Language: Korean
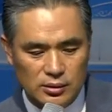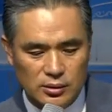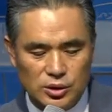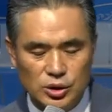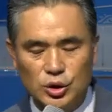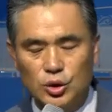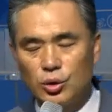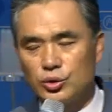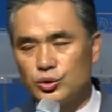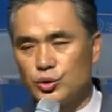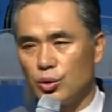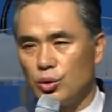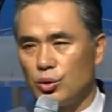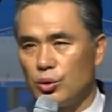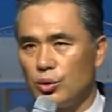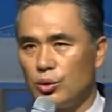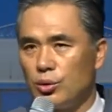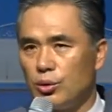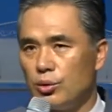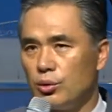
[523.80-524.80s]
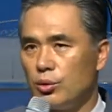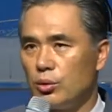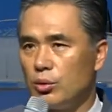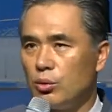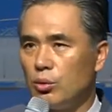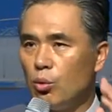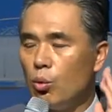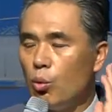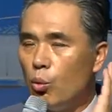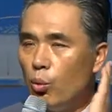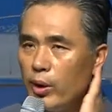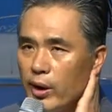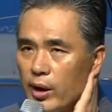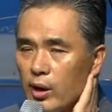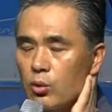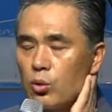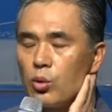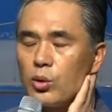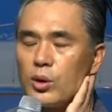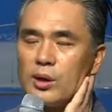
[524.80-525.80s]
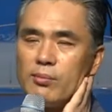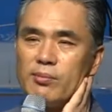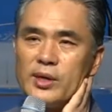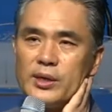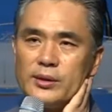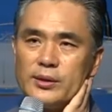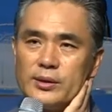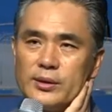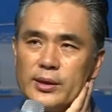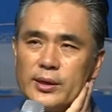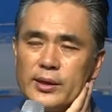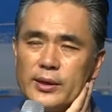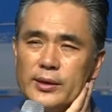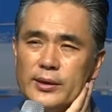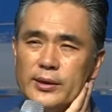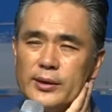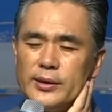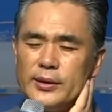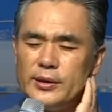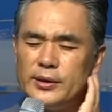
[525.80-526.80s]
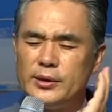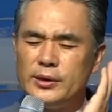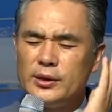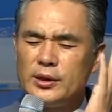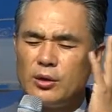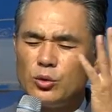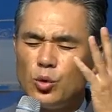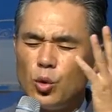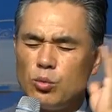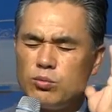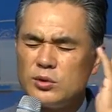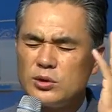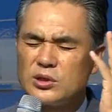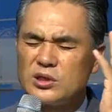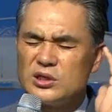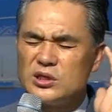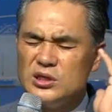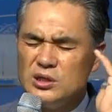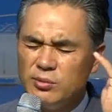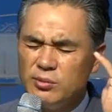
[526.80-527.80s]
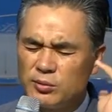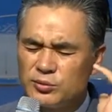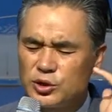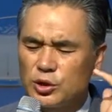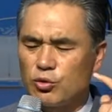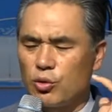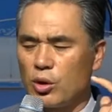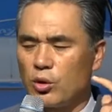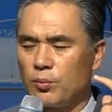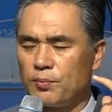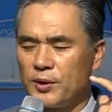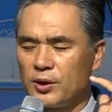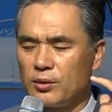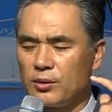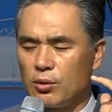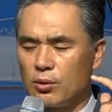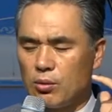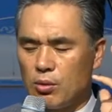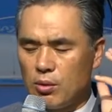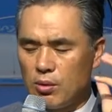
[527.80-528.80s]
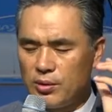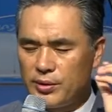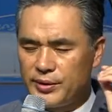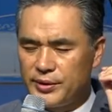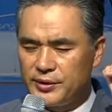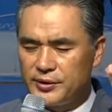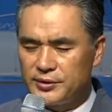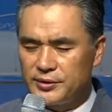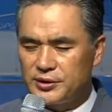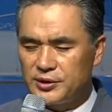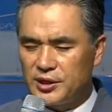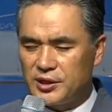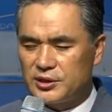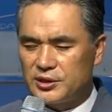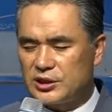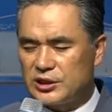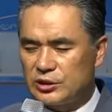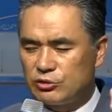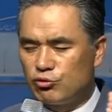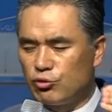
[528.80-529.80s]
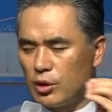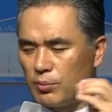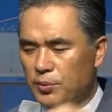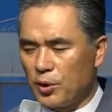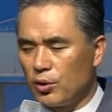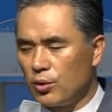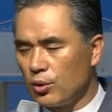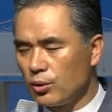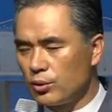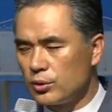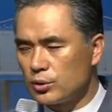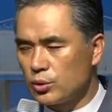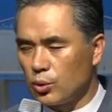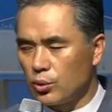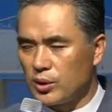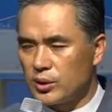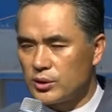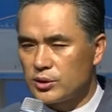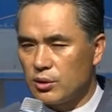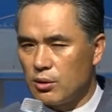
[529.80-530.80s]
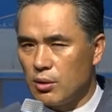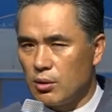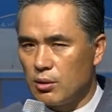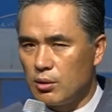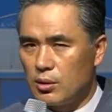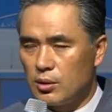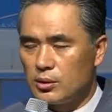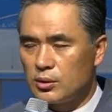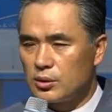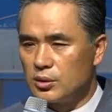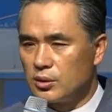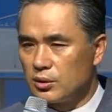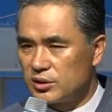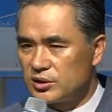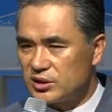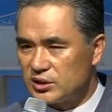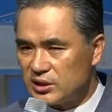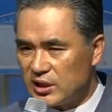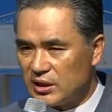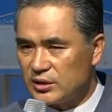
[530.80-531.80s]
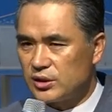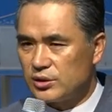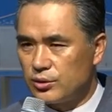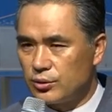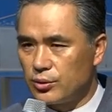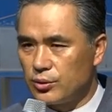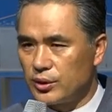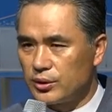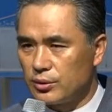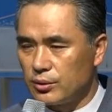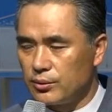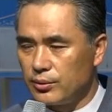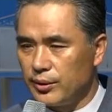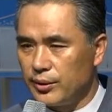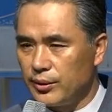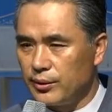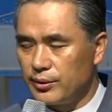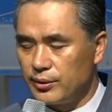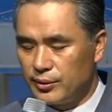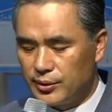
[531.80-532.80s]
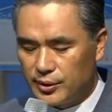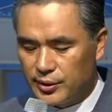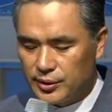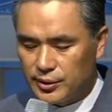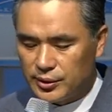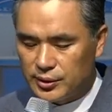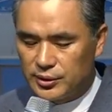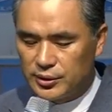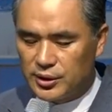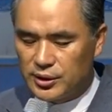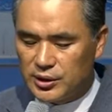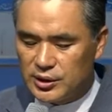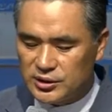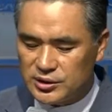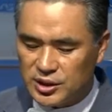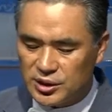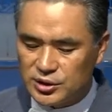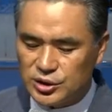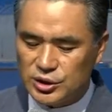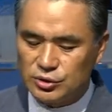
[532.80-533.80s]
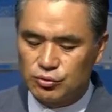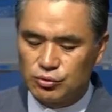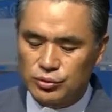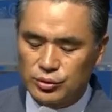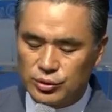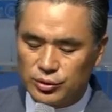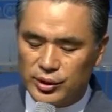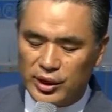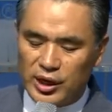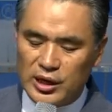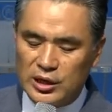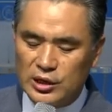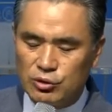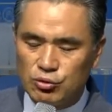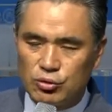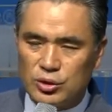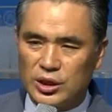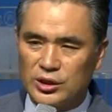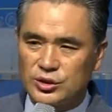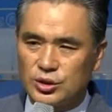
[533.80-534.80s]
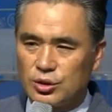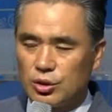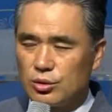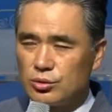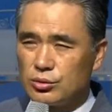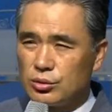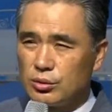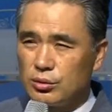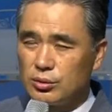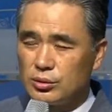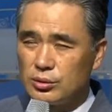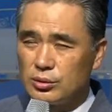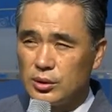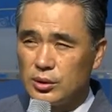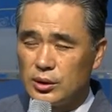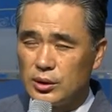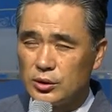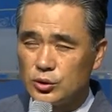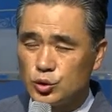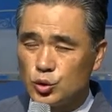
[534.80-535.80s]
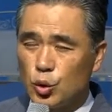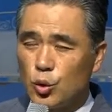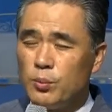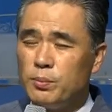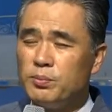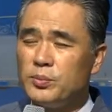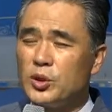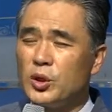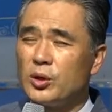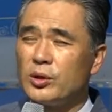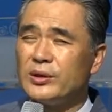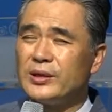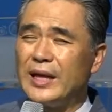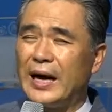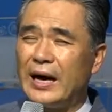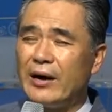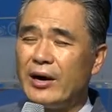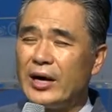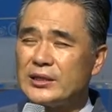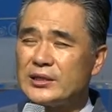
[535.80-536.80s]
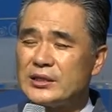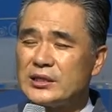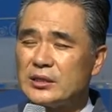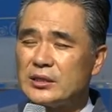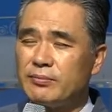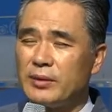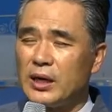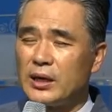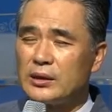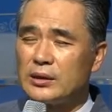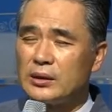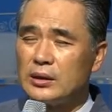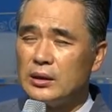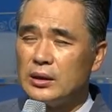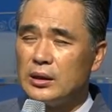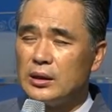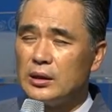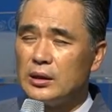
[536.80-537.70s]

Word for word: 이거죠. 왜 고난받는가? 이게 욥을 끊임없이 괴롭힌 거고 세 친구와 변론을 통해서 그걸 찾으려고 했던 거예요. 근데 이 세 친구는 엘리우까지 결국 좀 더 나았지만